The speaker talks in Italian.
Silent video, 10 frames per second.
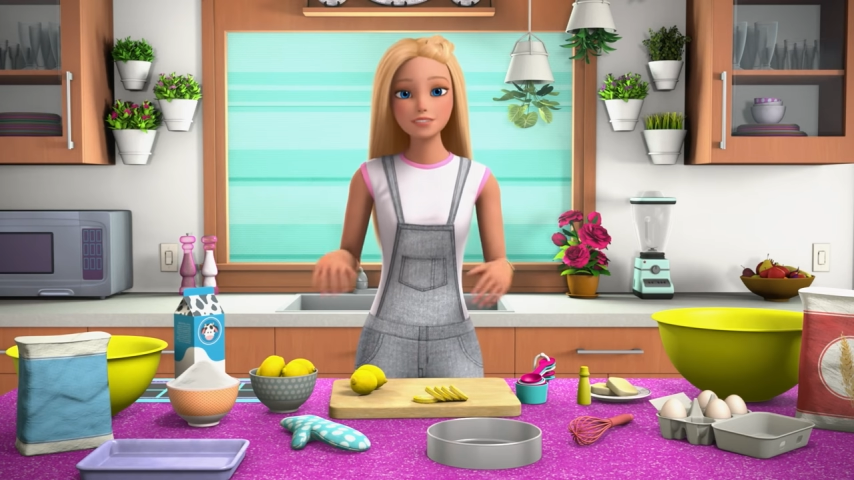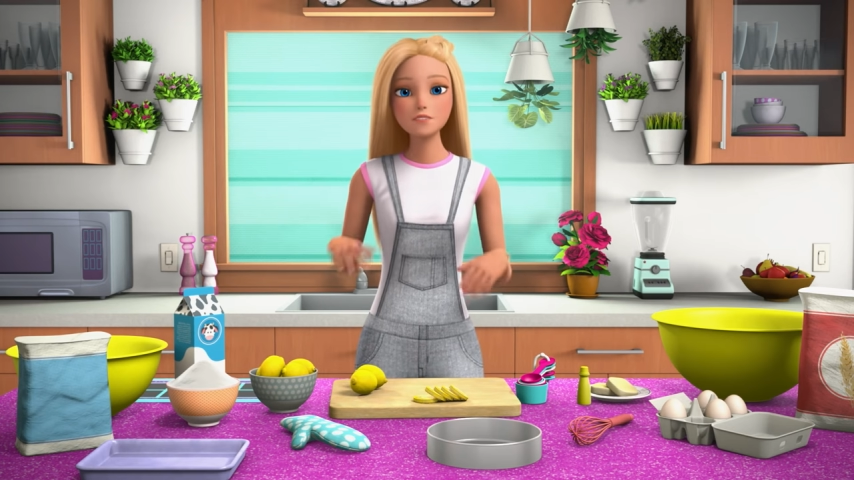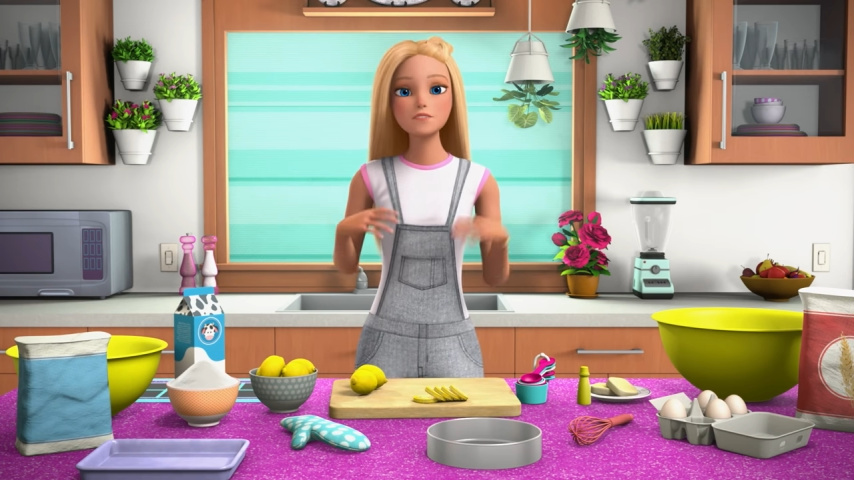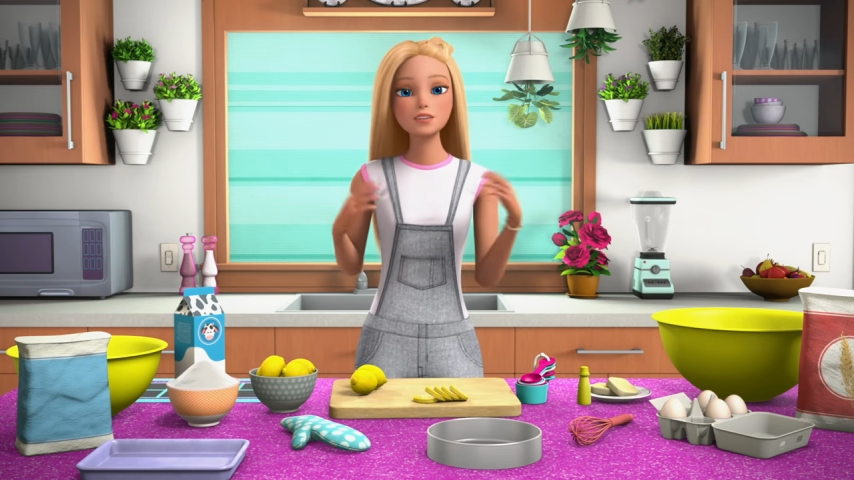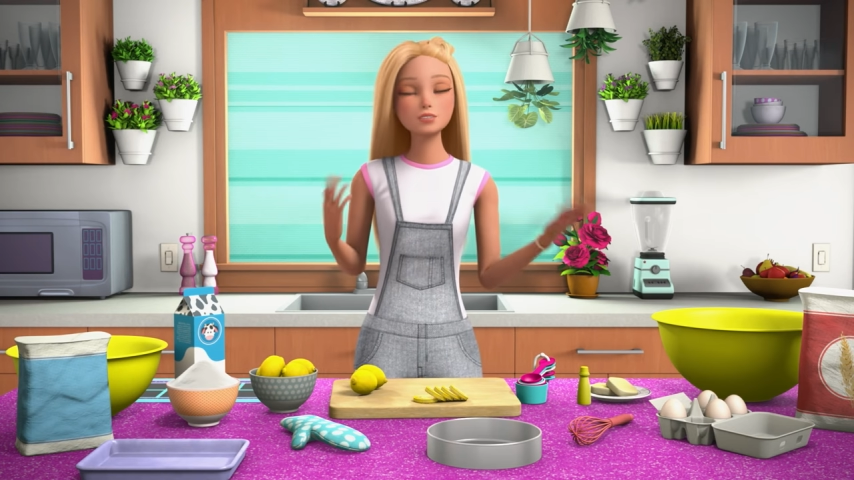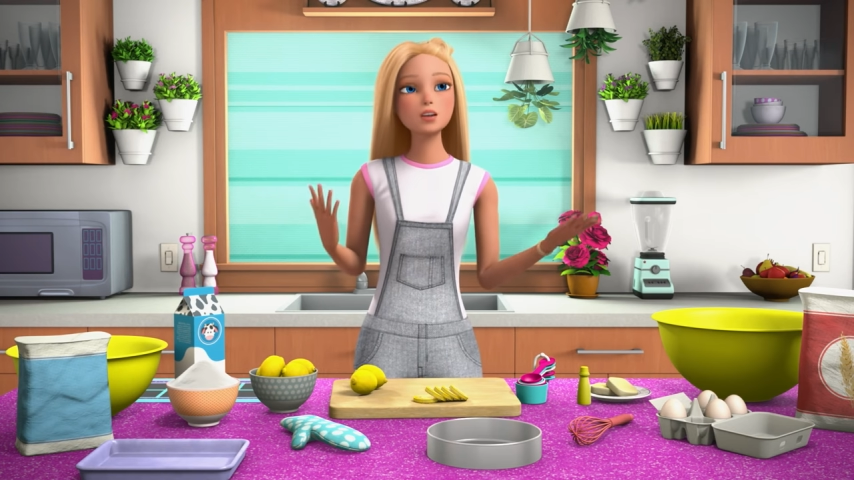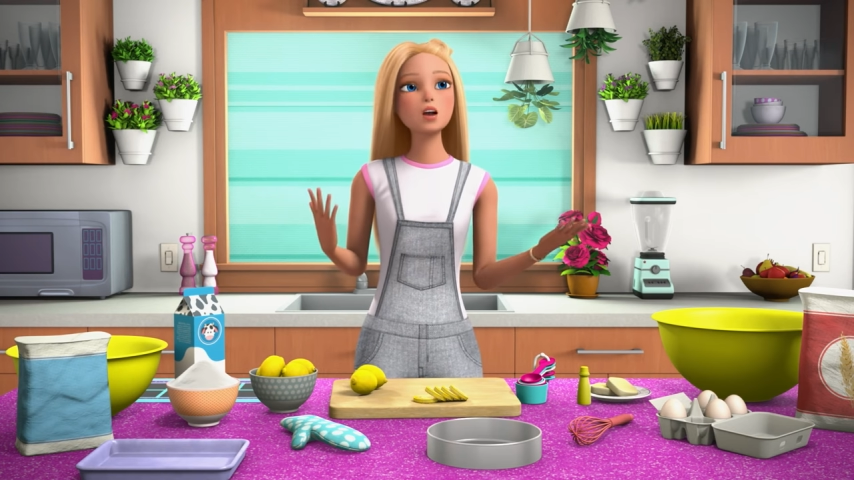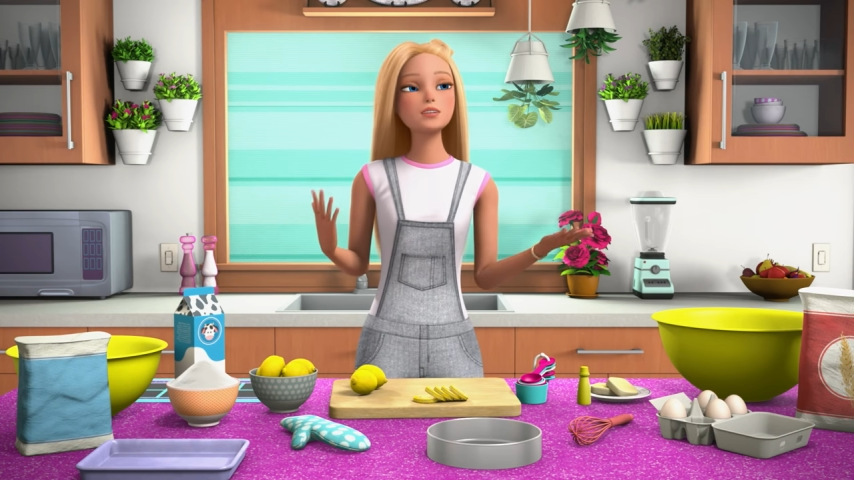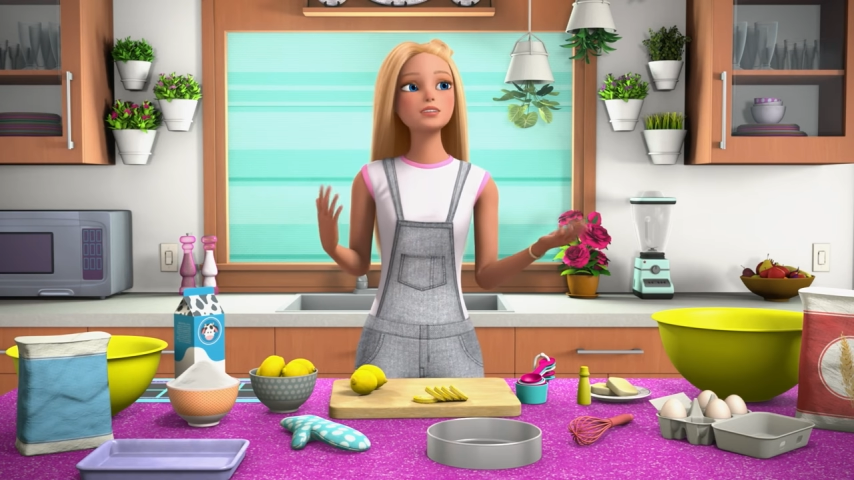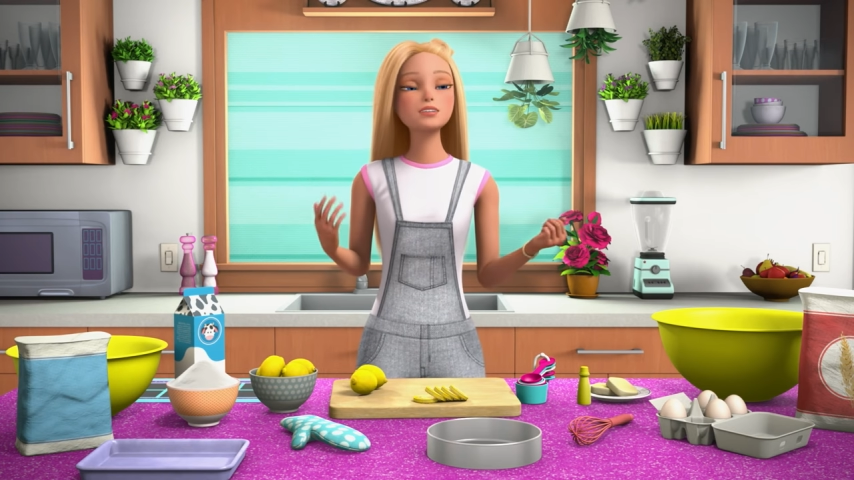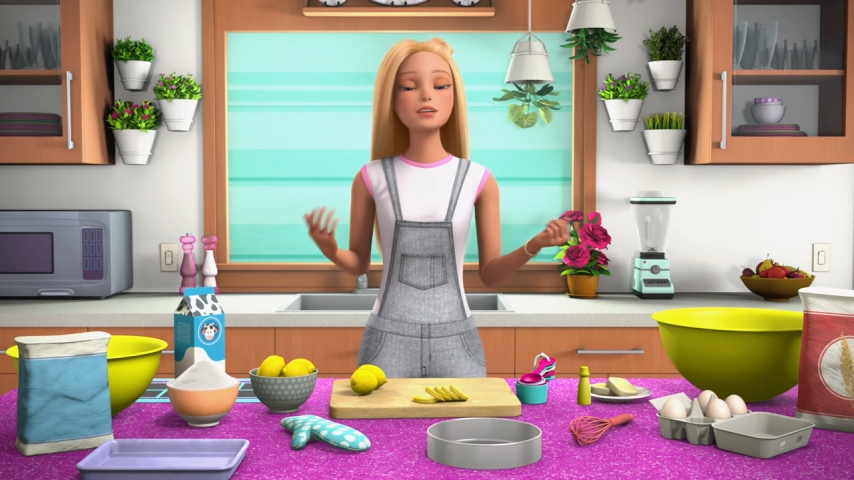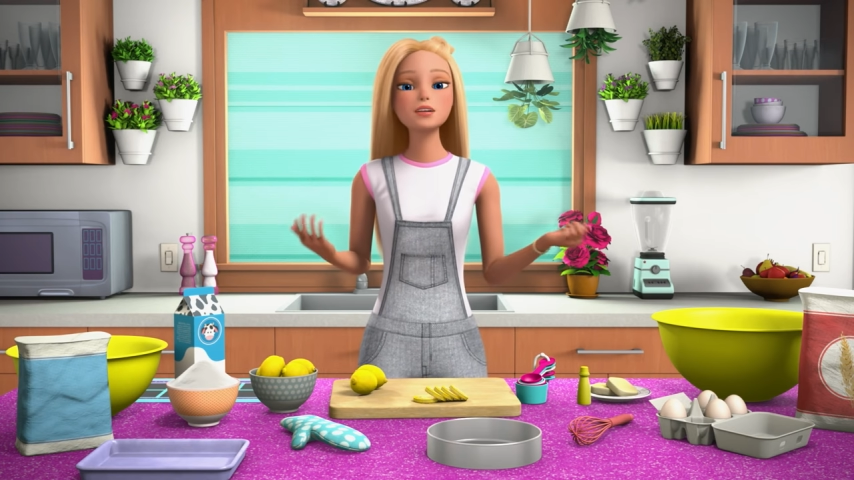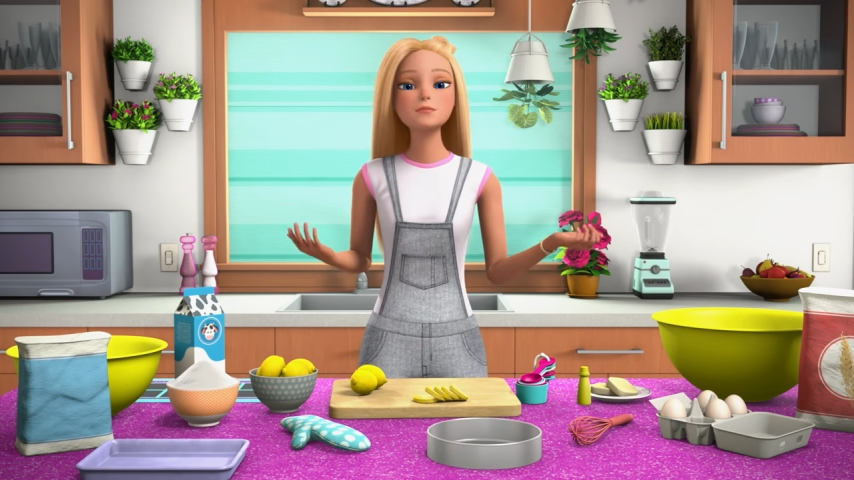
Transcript: I francesi lo chiamano